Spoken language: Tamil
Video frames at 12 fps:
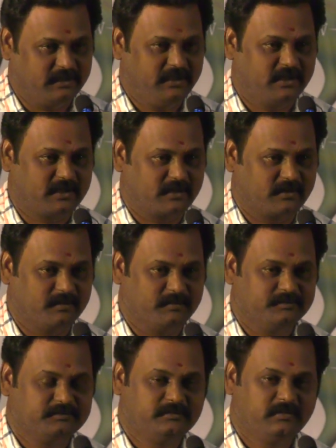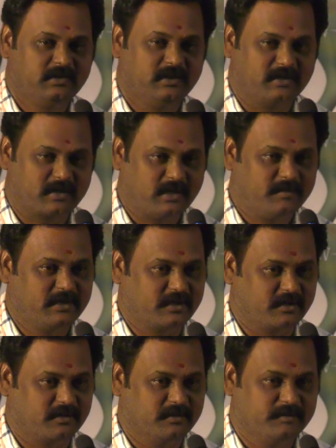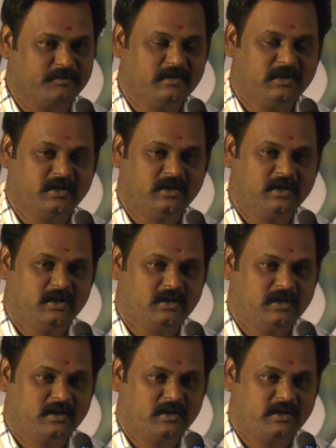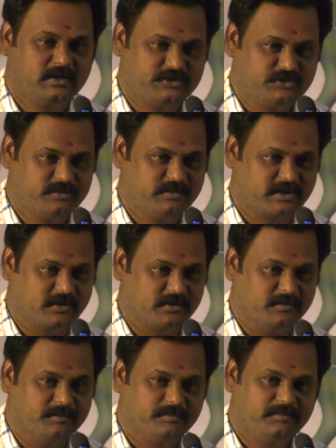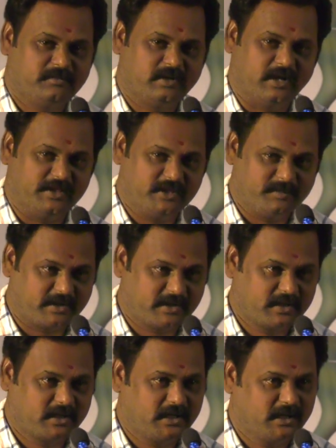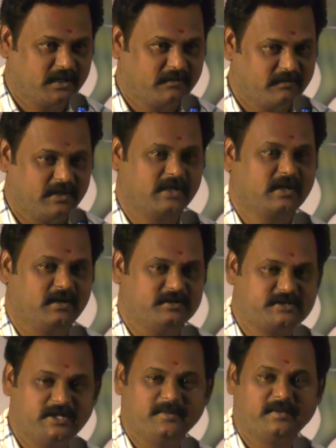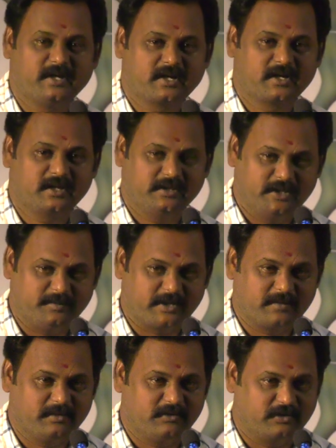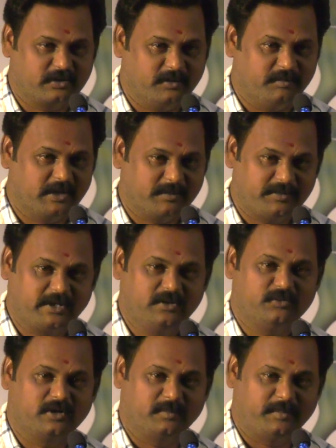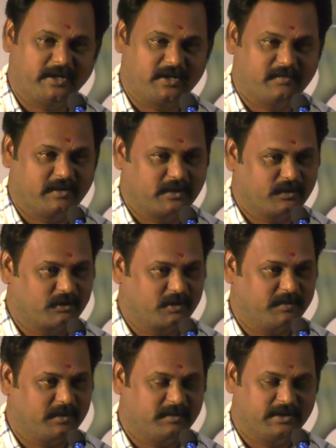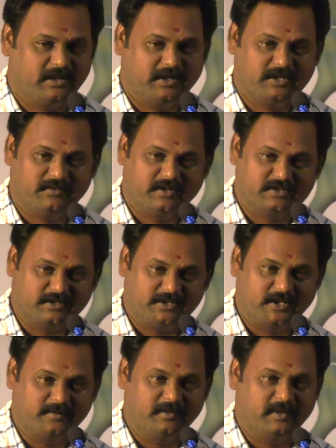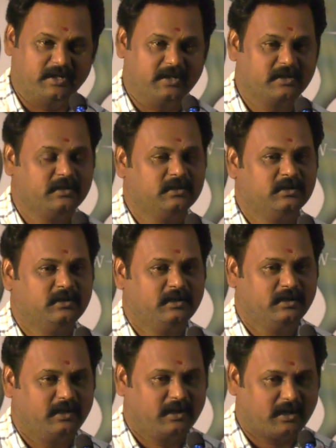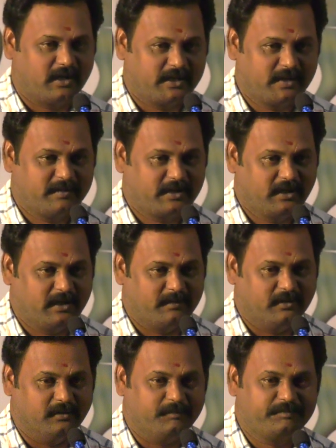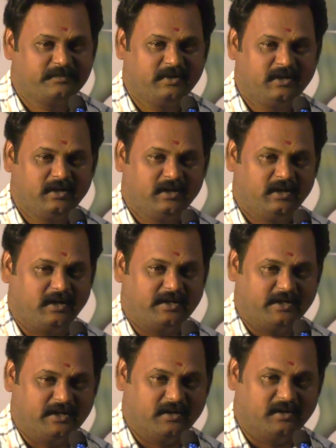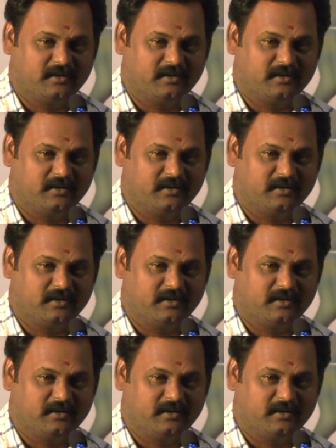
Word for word: ஈயா இருக்கட்டும் ராமா இருக்கட்டும் டிஷ்யூமா இருக்கட்டும் அந்த படங்களை விட நிச்சயமாக இந்த படம் அவருக்கு மிகப்பெரிய ஒரு பெயர் வாங்கி கொடுக்கும் என்பதில் எந்தவித சந்தேகமும் இல்லை அதே மாதிரி நம்ம ஐயா